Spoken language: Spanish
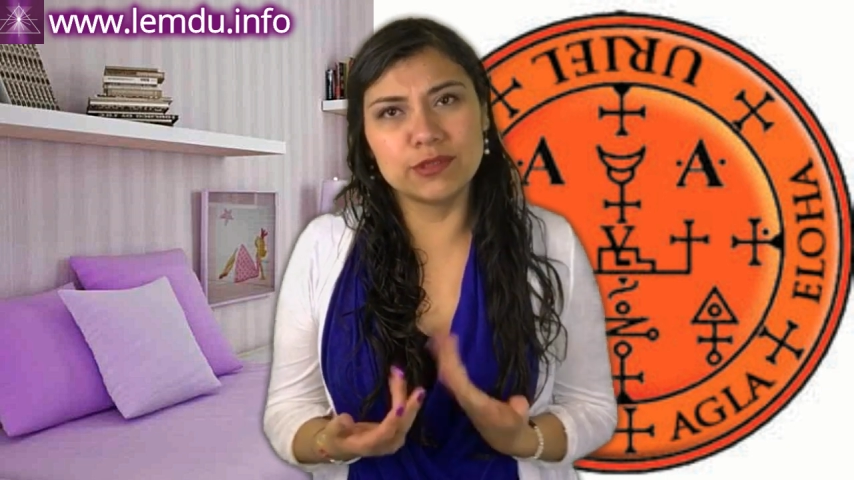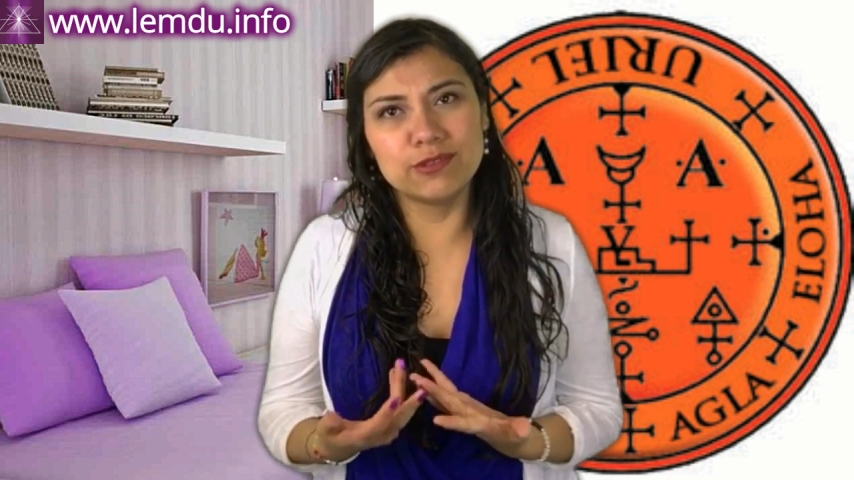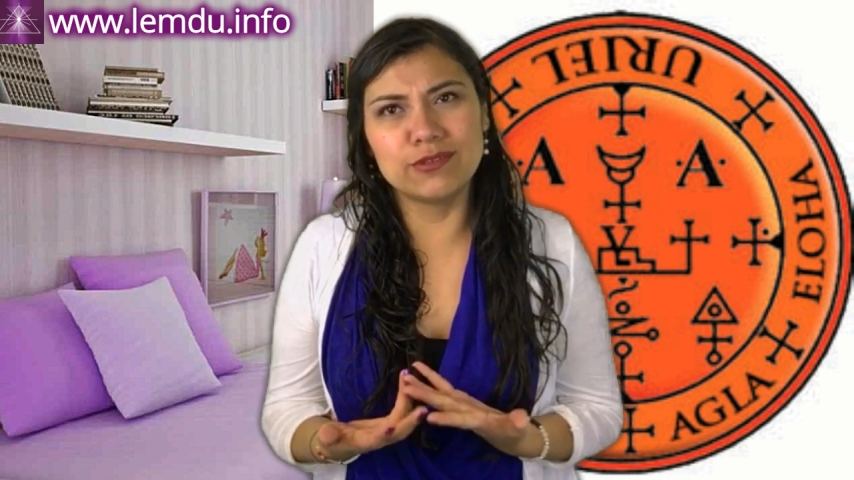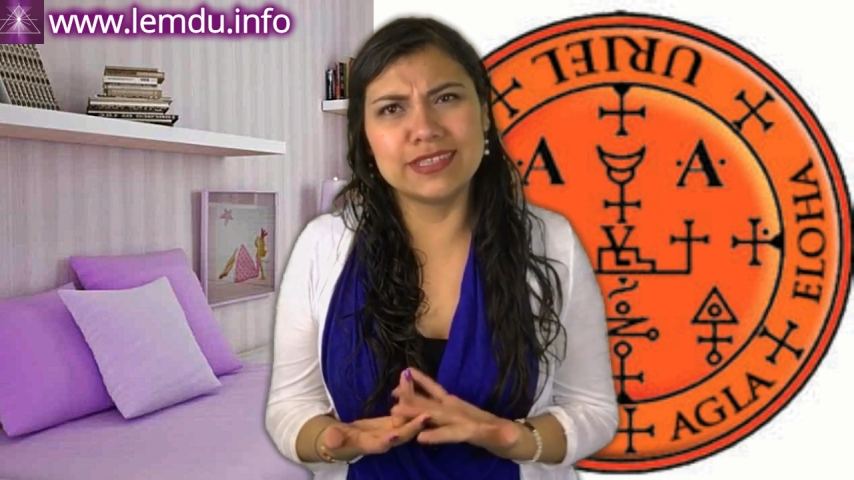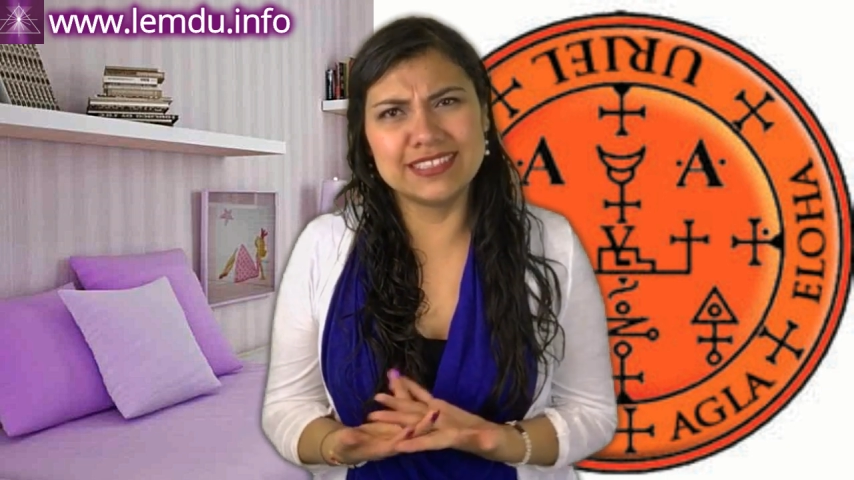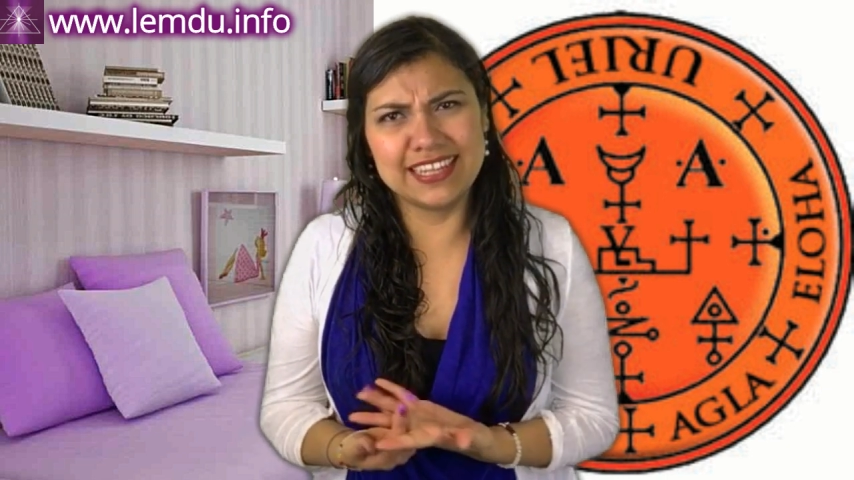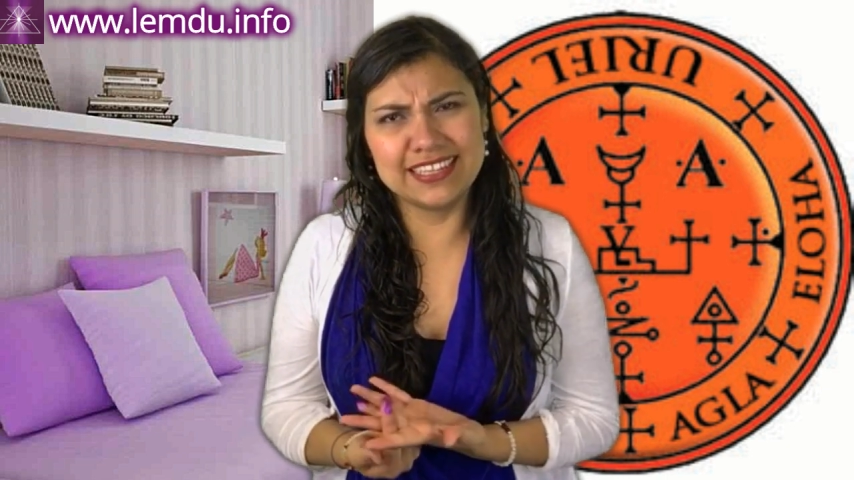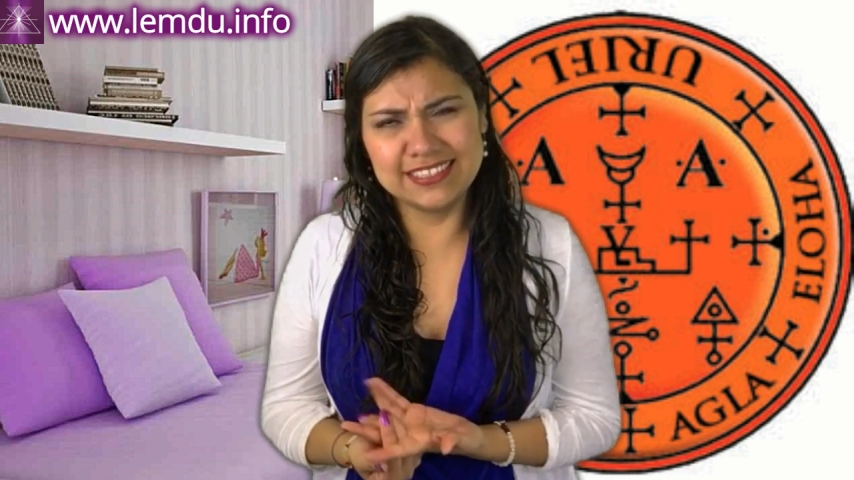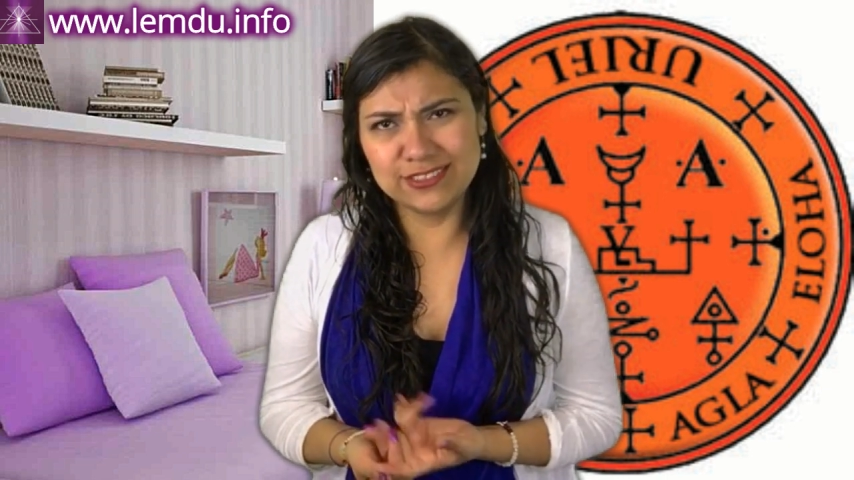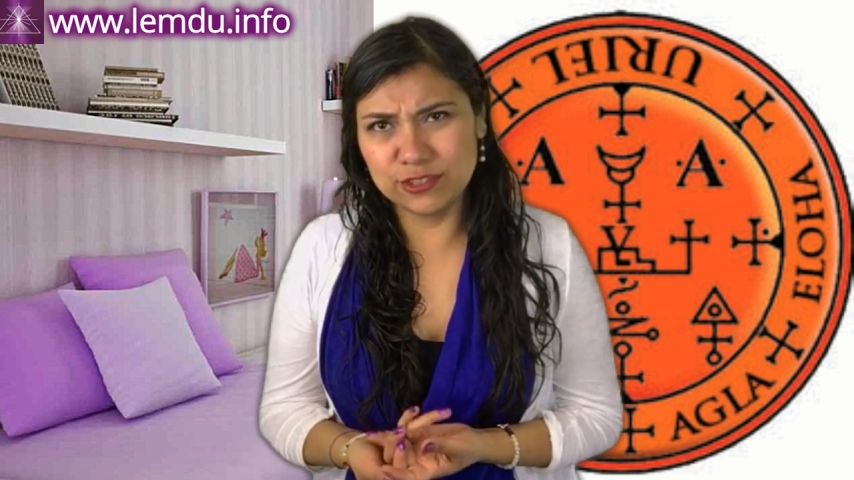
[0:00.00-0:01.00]
pero
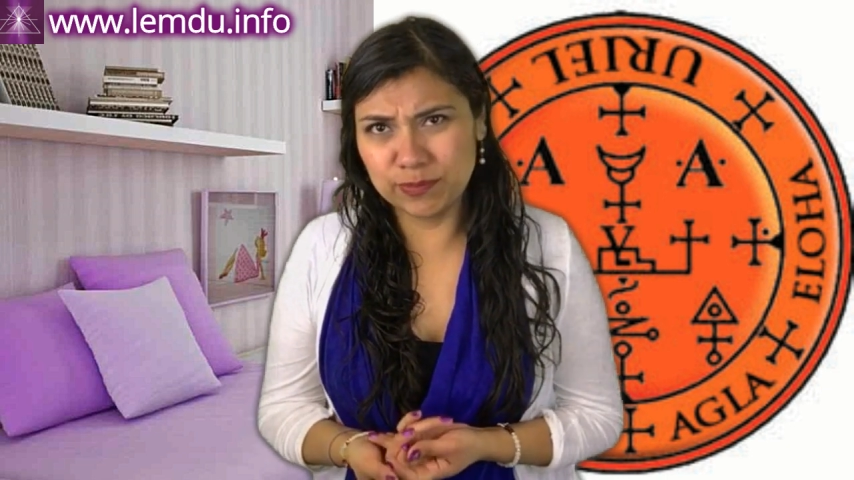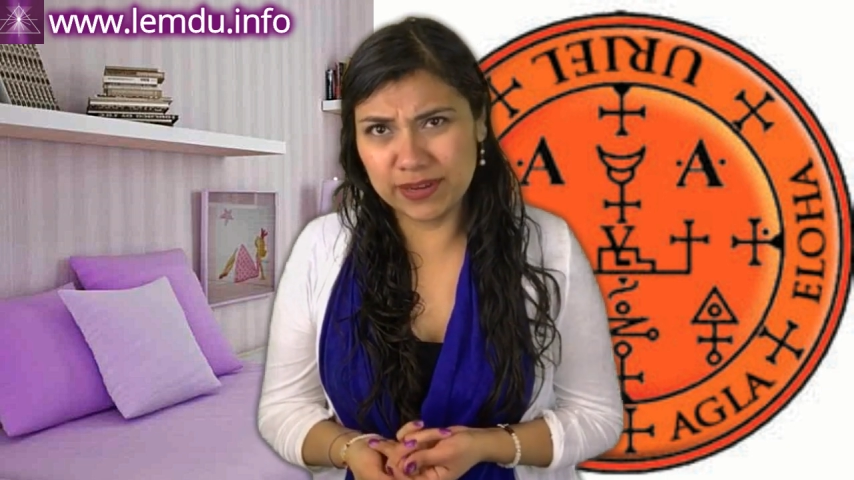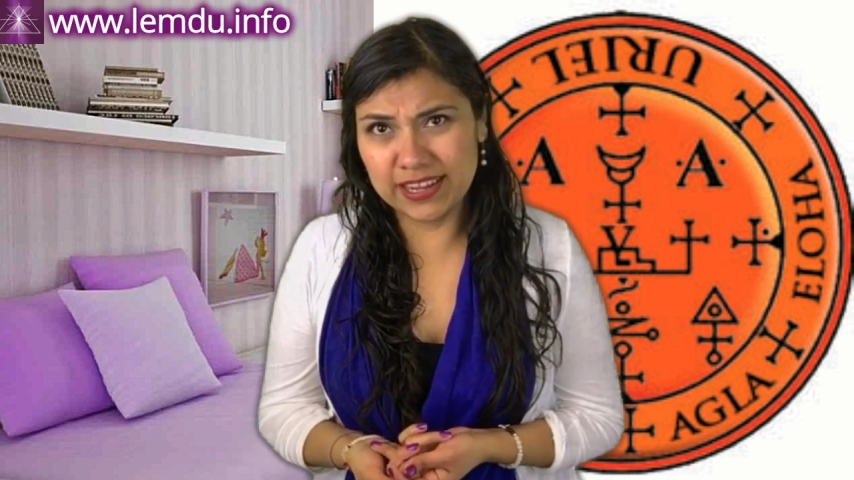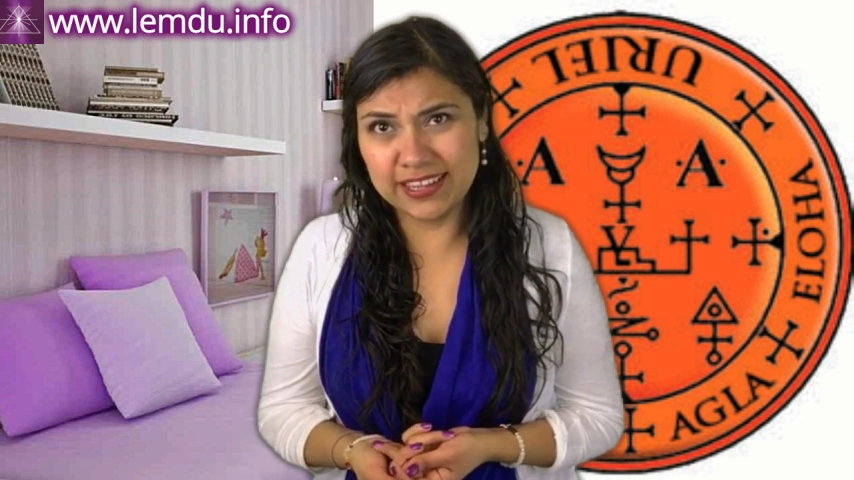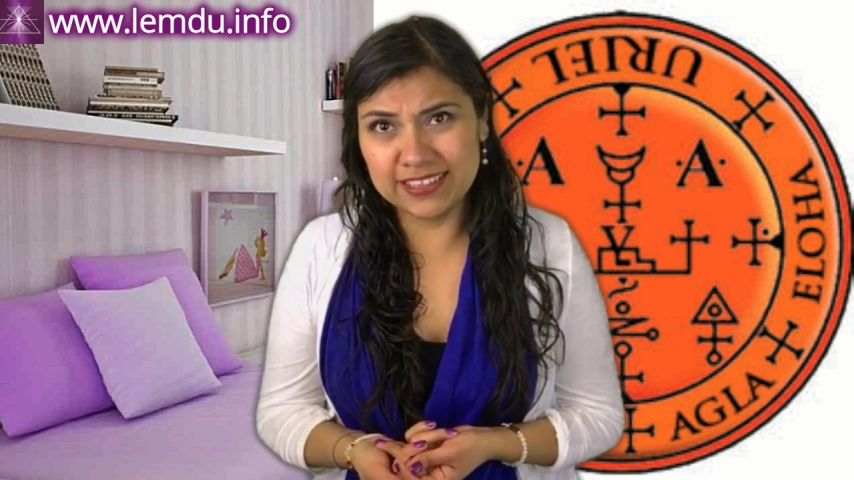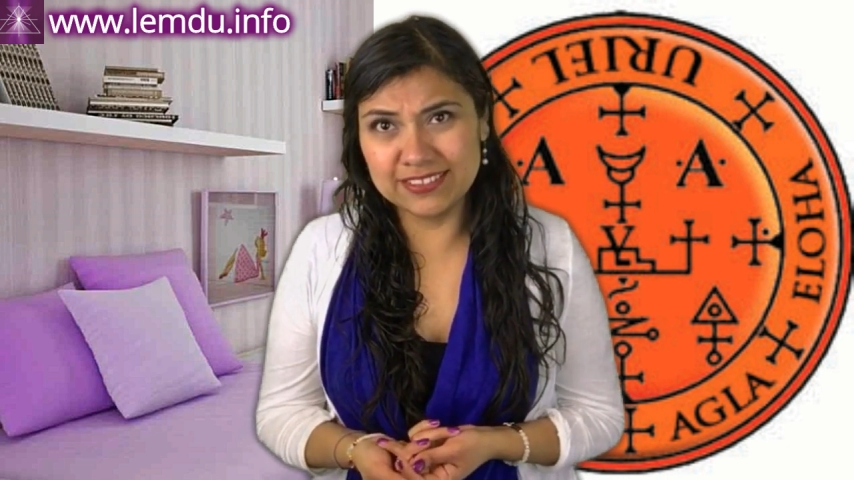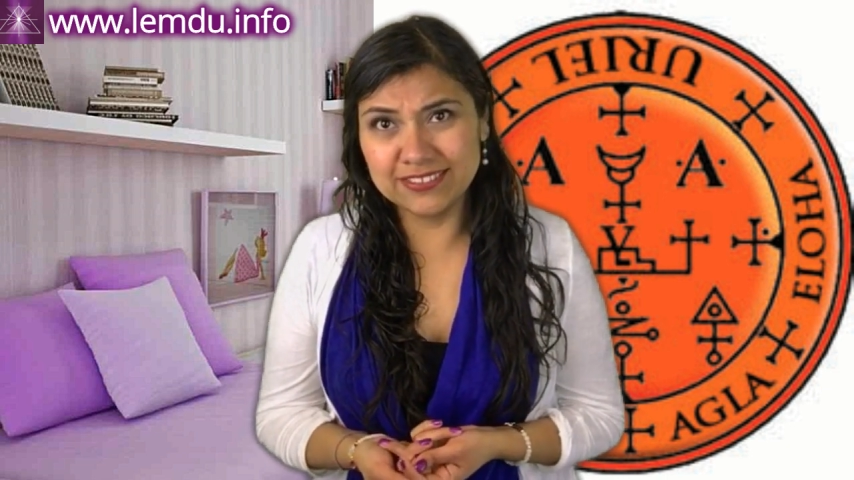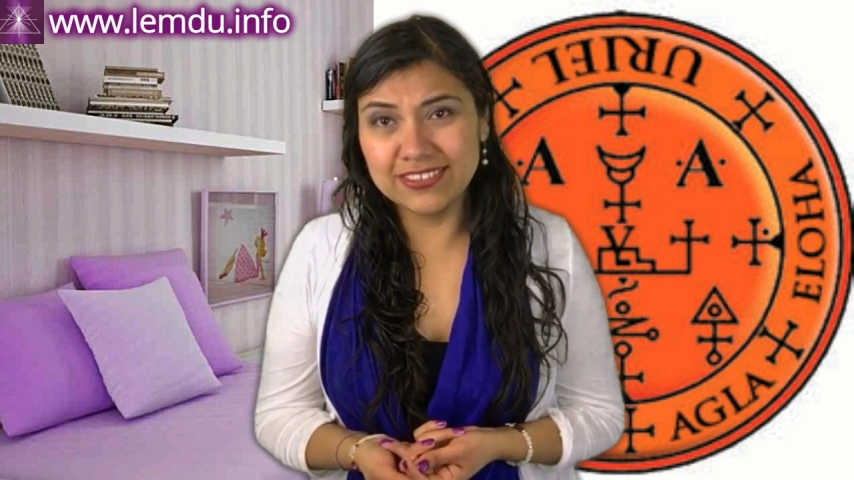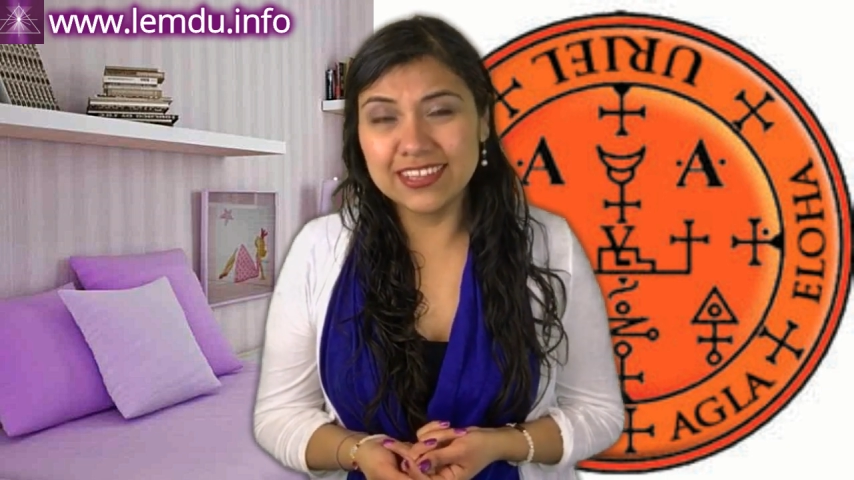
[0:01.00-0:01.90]
están listos para ello.